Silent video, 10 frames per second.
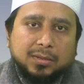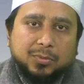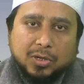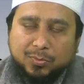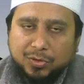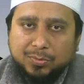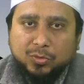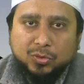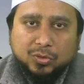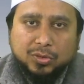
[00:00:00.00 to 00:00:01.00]
বরাবরই
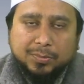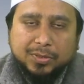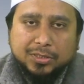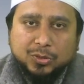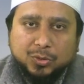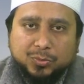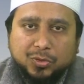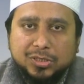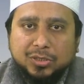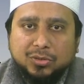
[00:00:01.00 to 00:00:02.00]
মতো আপনাদের
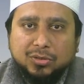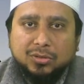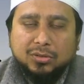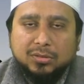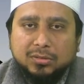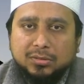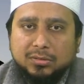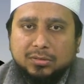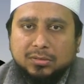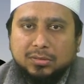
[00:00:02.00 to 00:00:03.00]
সুপরিচিত
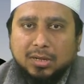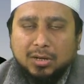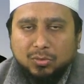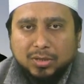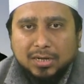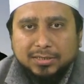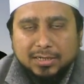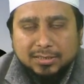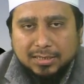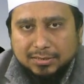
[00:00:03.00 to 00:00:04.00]
আল্লুর কালচারাল
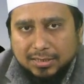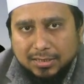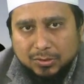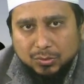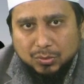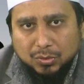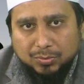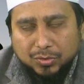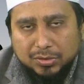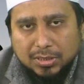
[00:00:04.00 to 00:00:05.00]
সেন্টারের সুযোগ্য
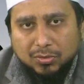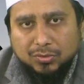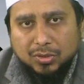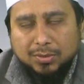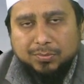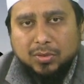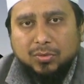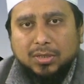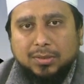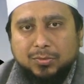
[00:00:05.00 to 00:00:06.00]
পরিচালক জনাব
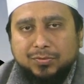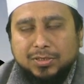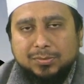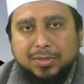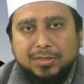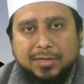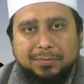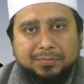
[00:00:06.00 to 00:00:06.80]
মাওলানা মুফতি ইসমাল সাহেব